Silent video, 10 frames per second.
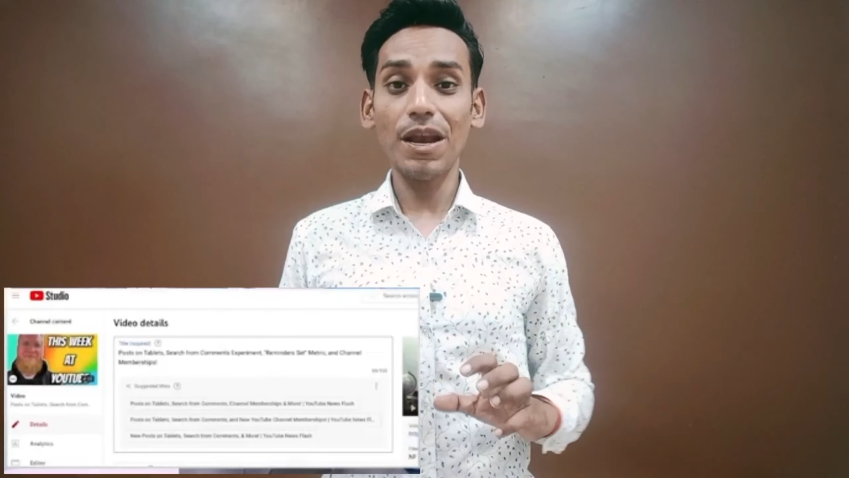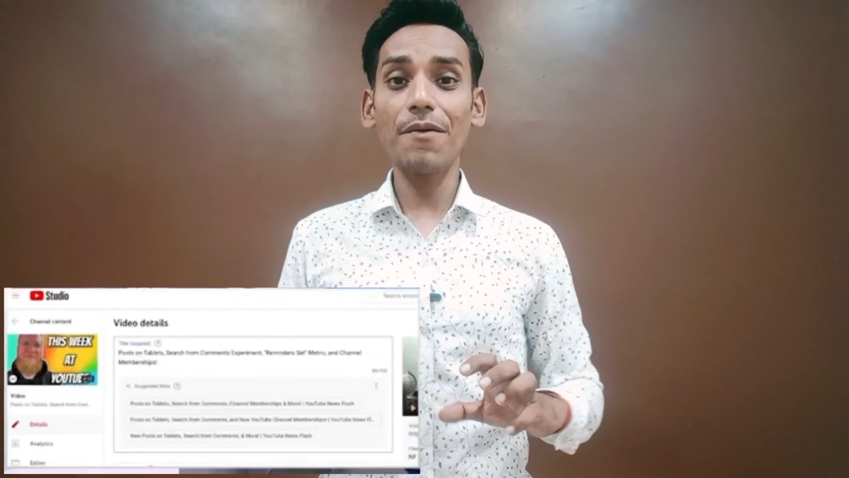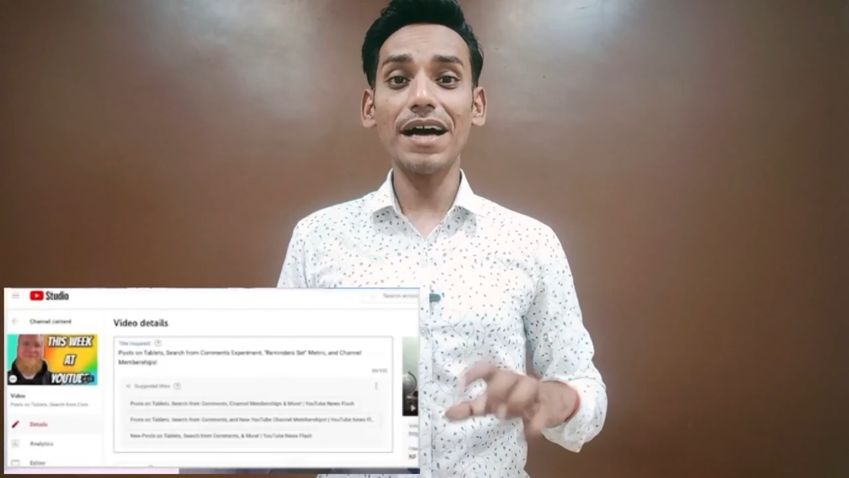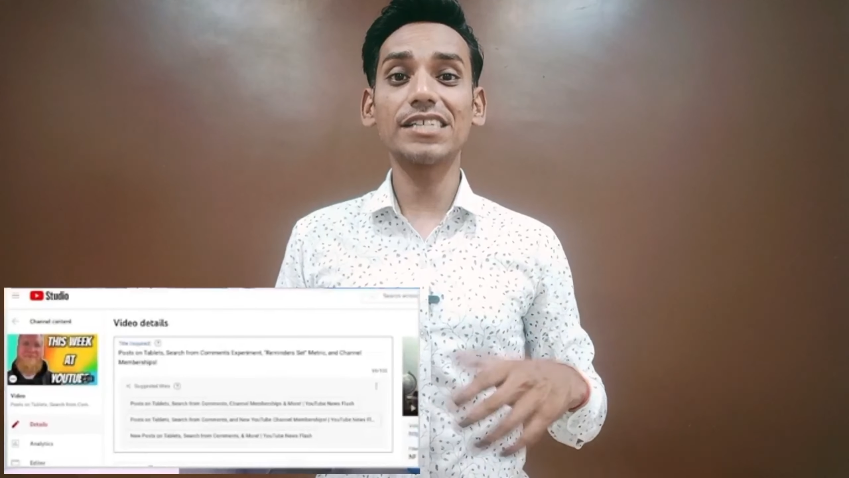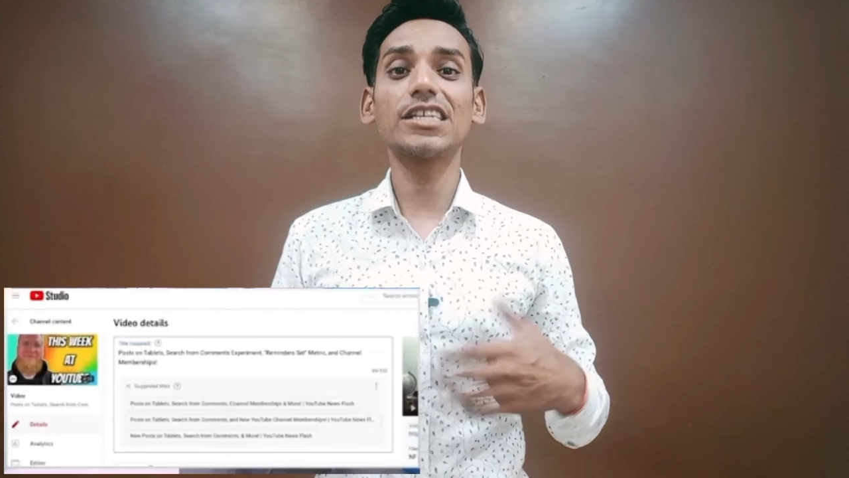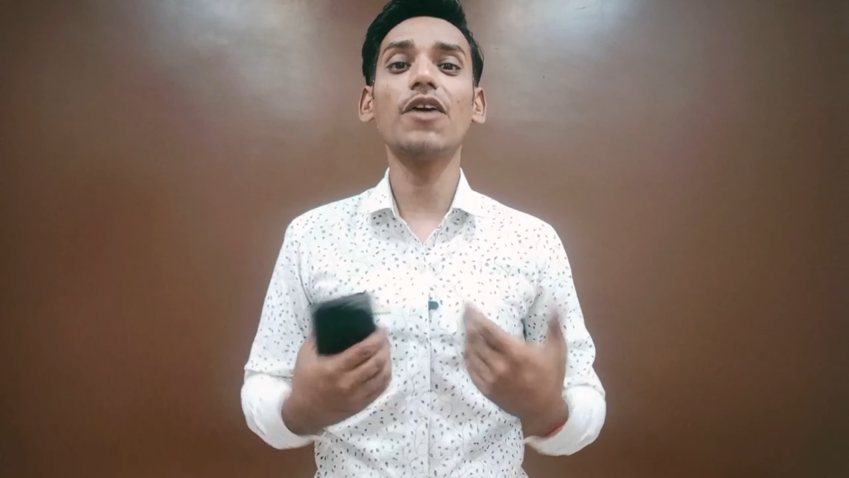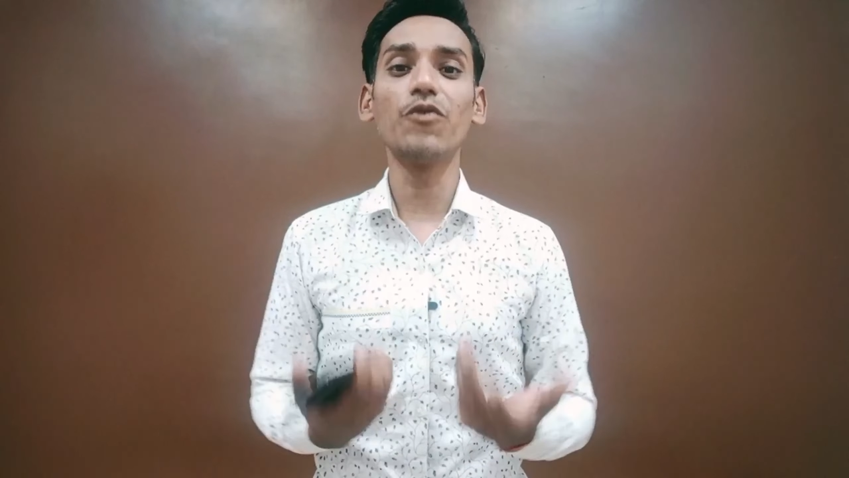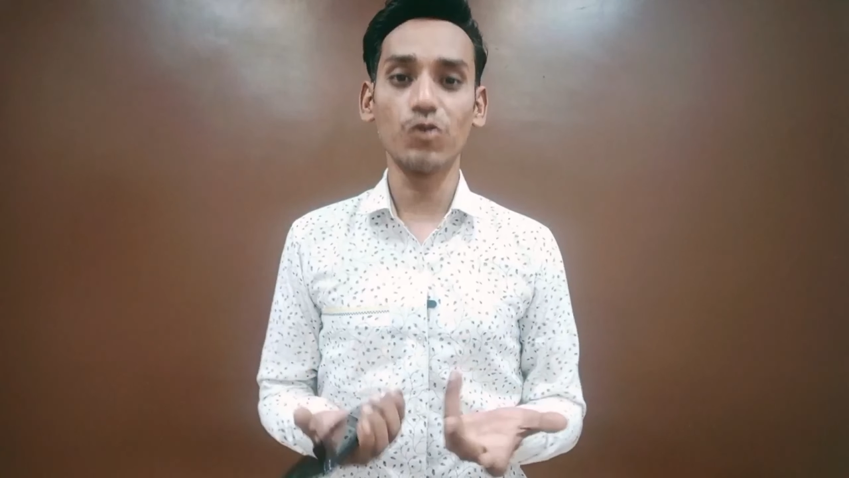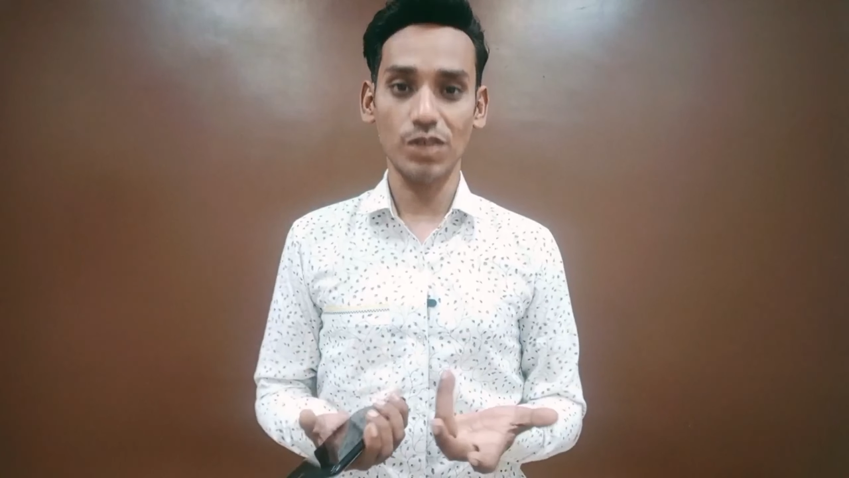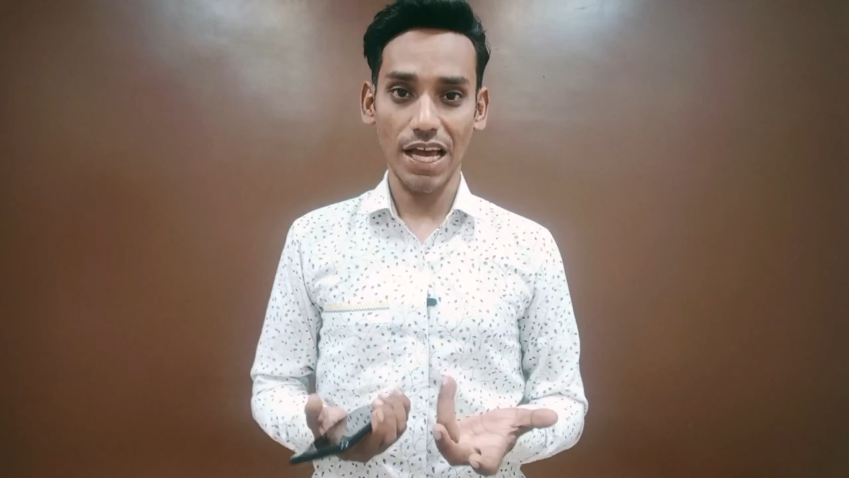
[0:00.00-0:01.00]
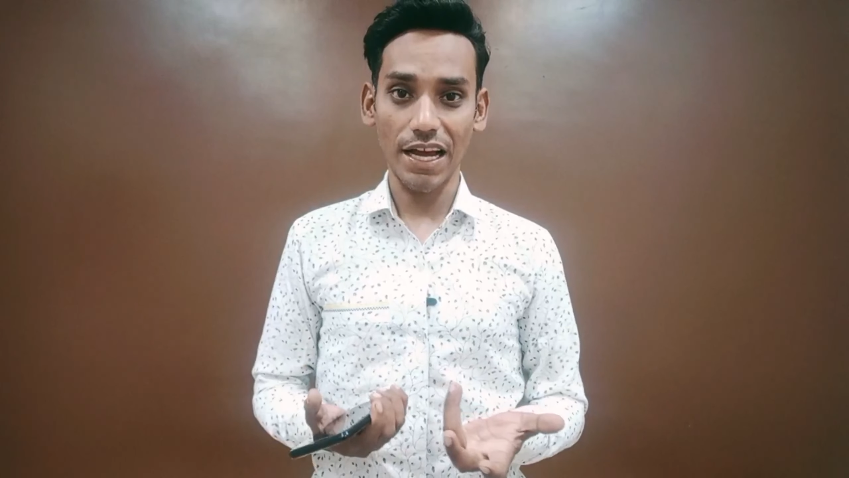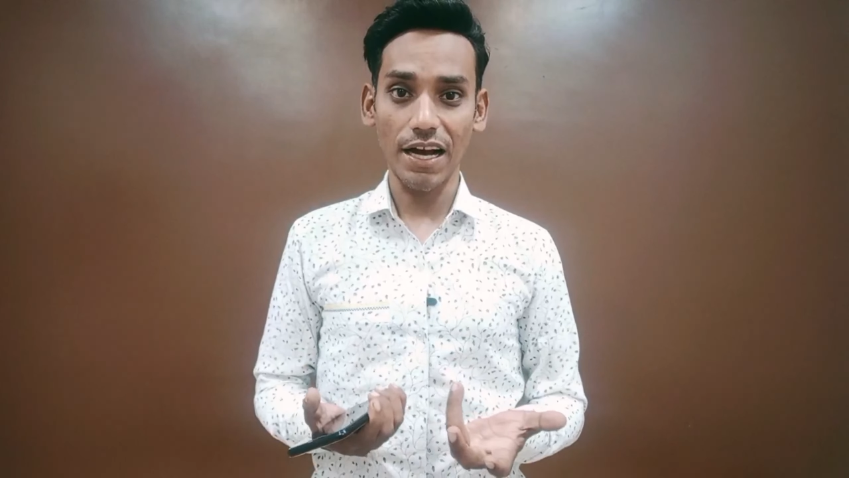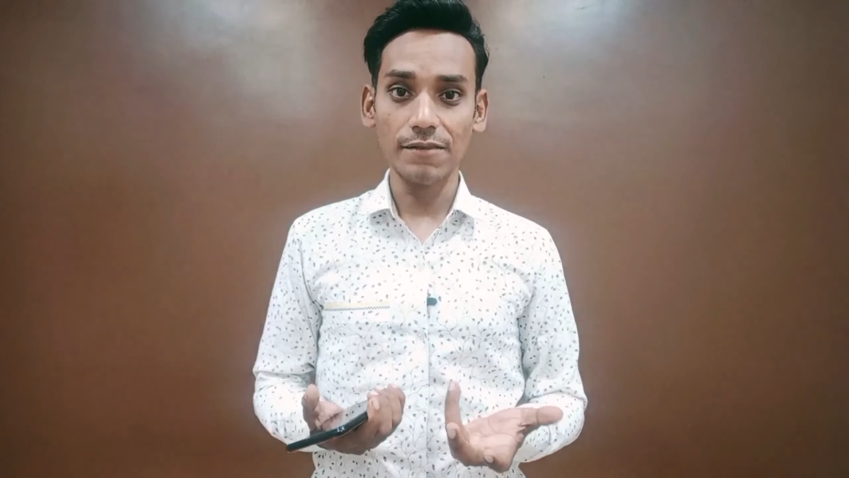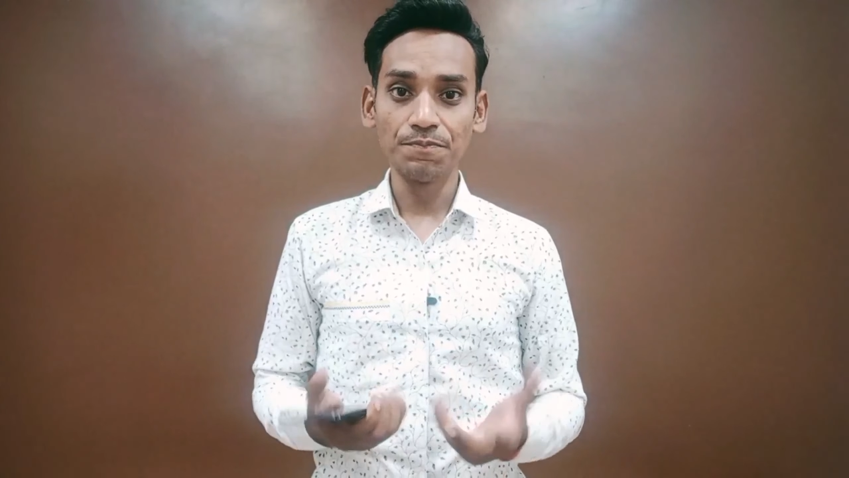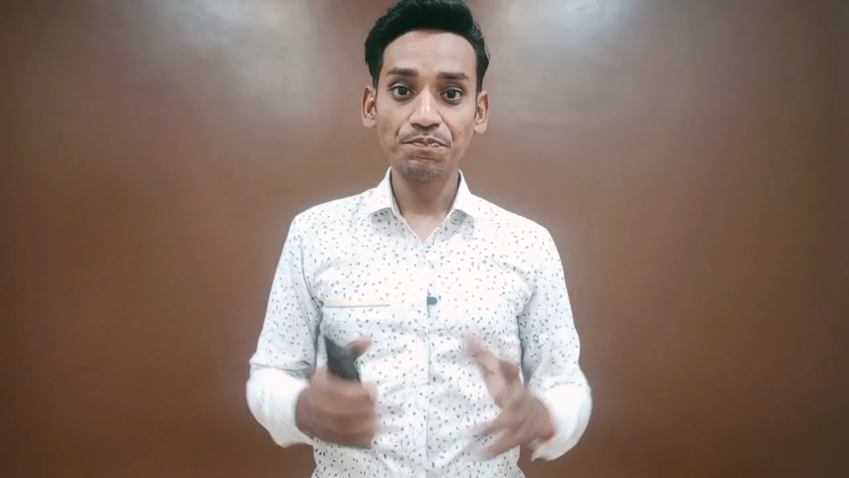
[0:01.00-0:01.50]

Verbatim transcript: मतलब अच्छा व्यूज आएगा